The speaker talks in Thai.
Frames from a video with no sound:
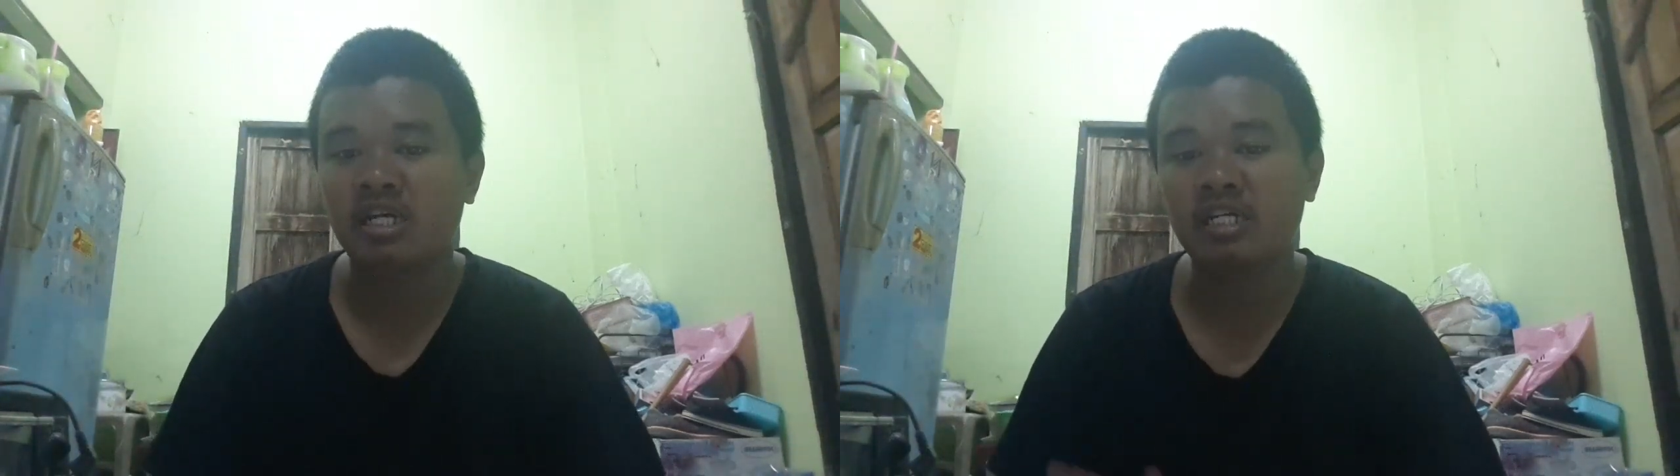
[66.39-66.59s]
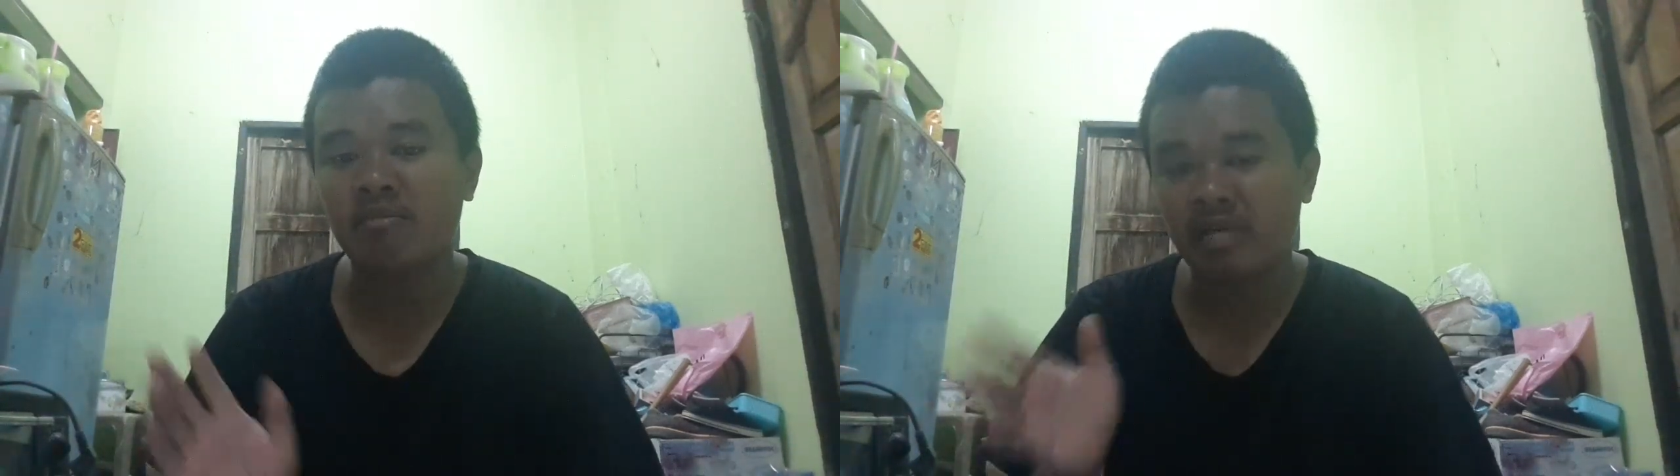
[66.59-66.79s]

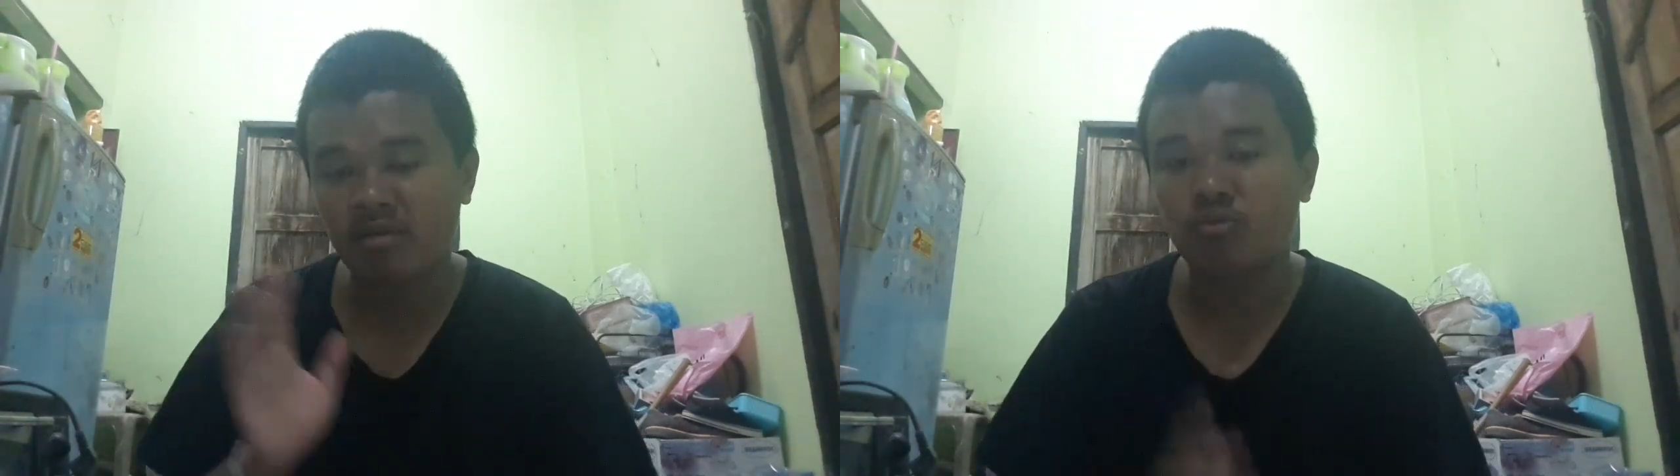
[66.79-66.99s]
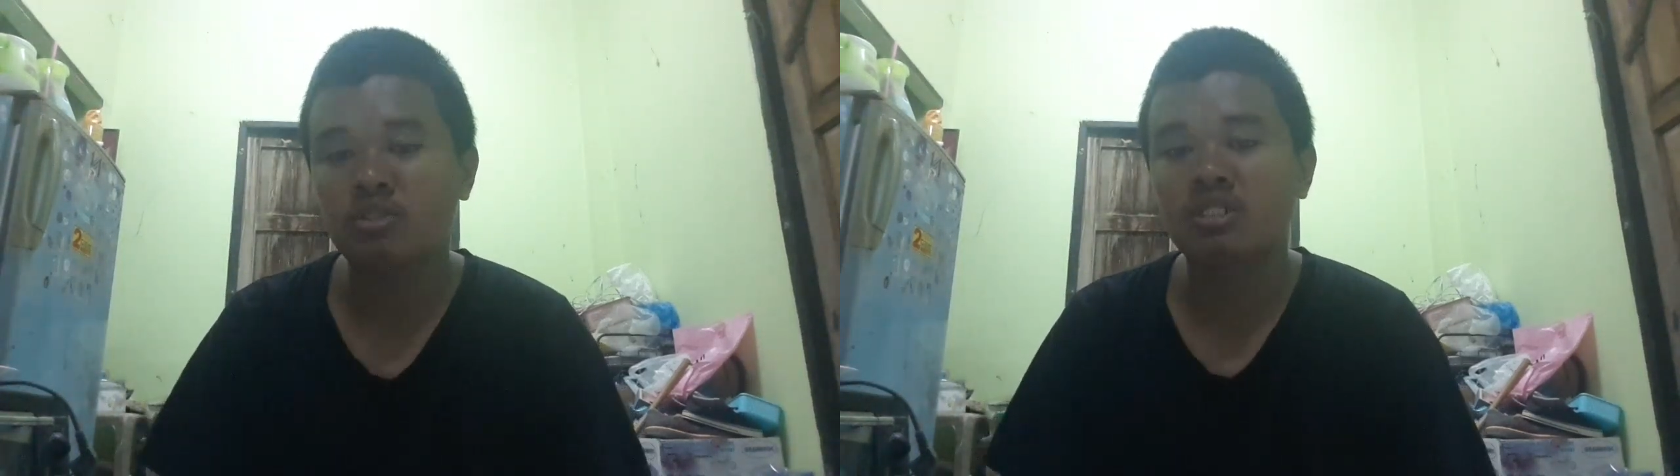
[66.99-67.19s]
อันนี้แม่
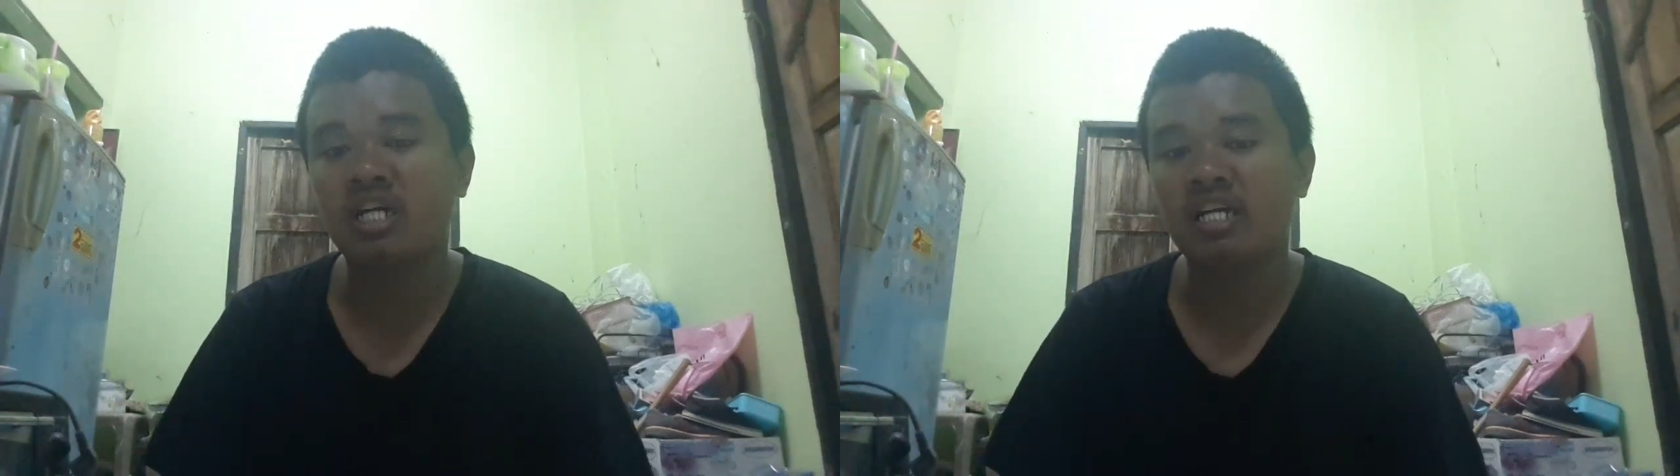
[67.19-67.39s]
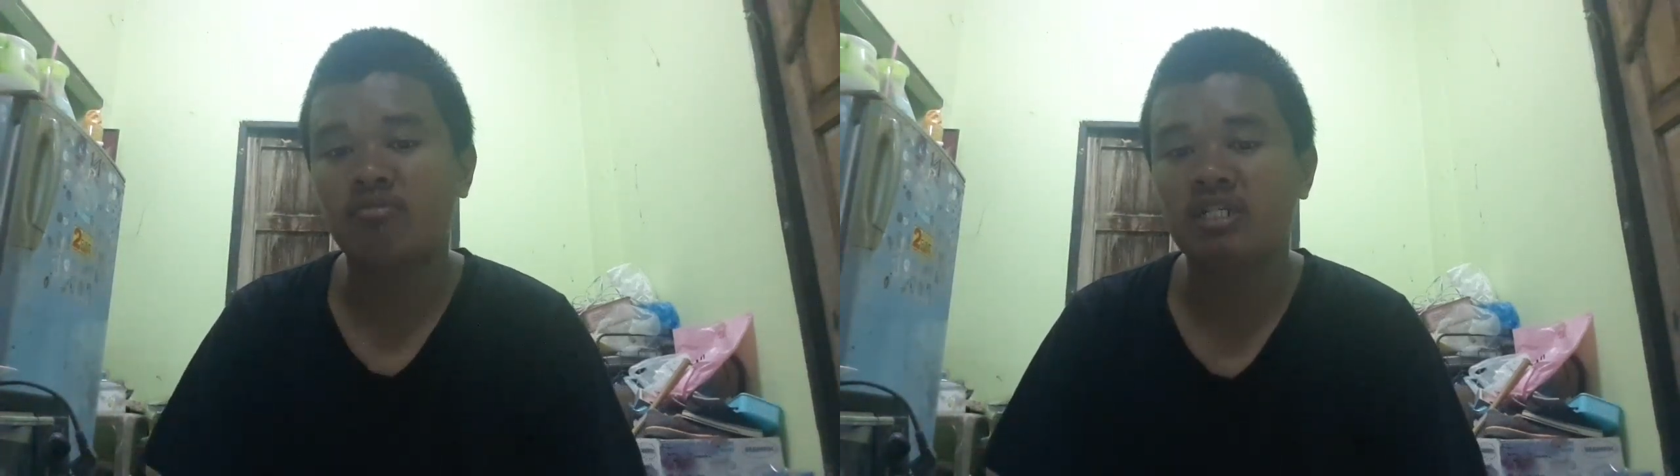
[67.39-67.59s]
ผมซื้อ
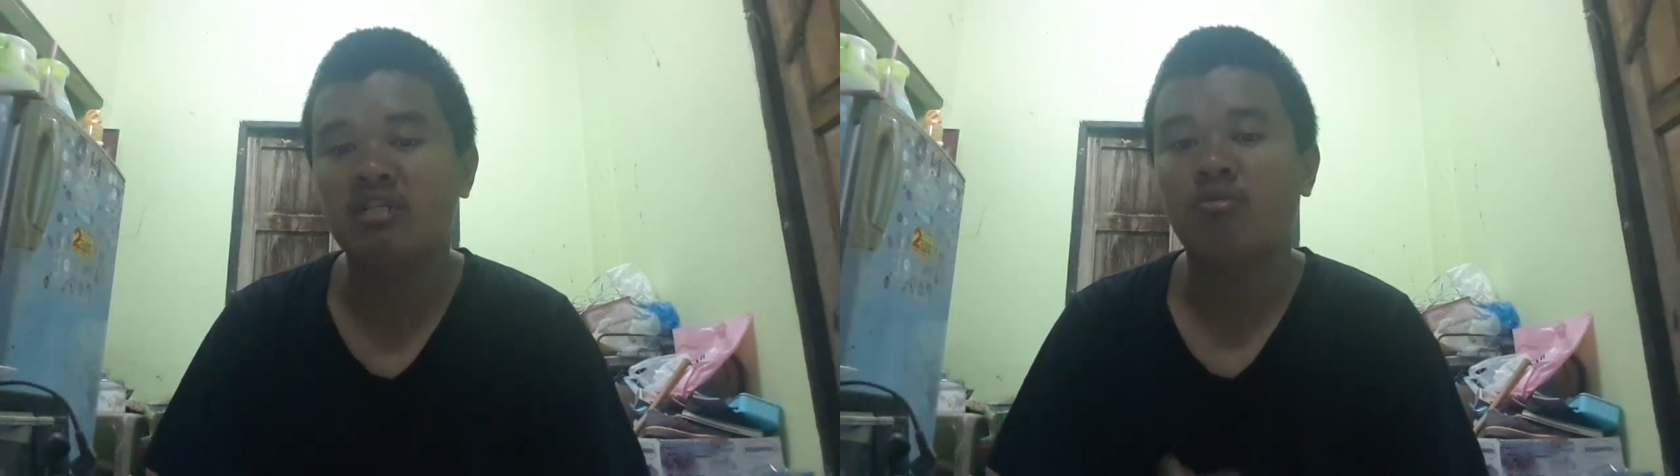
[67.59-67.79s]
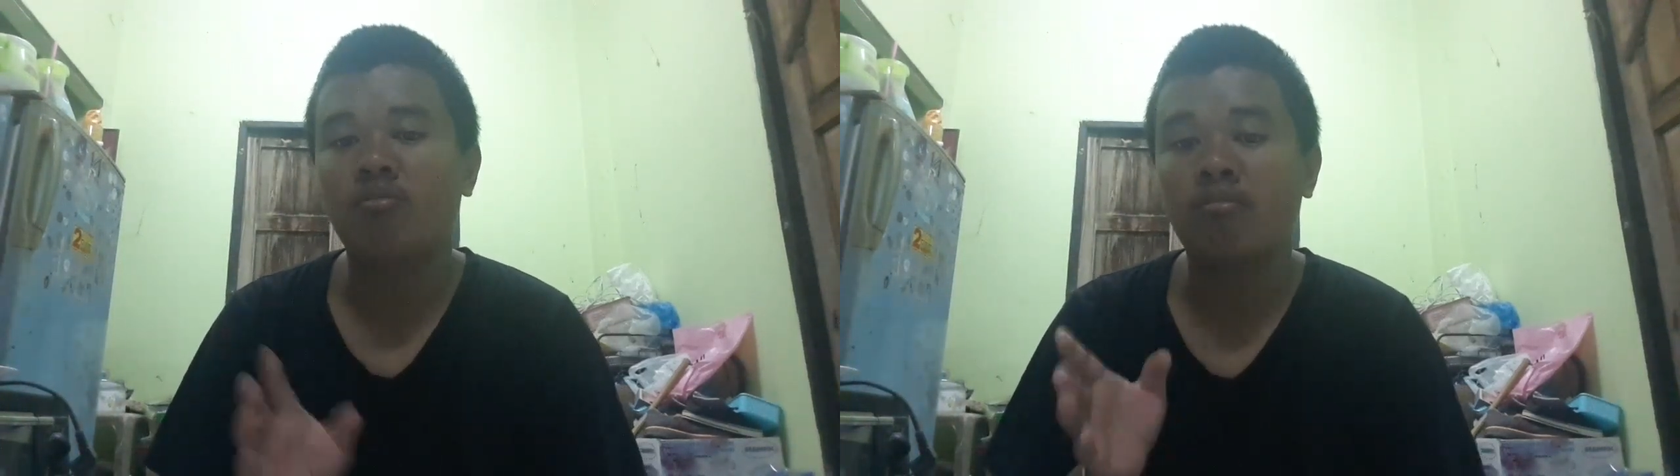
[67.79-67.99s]
ให้พอ
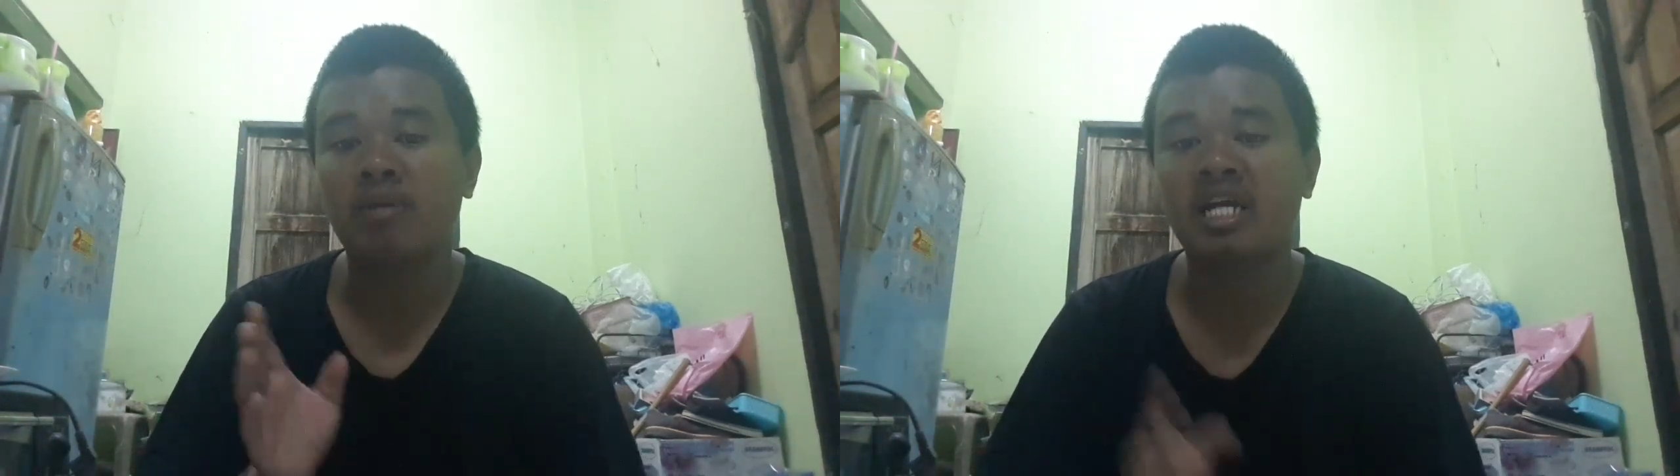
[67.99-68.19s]
ดีผม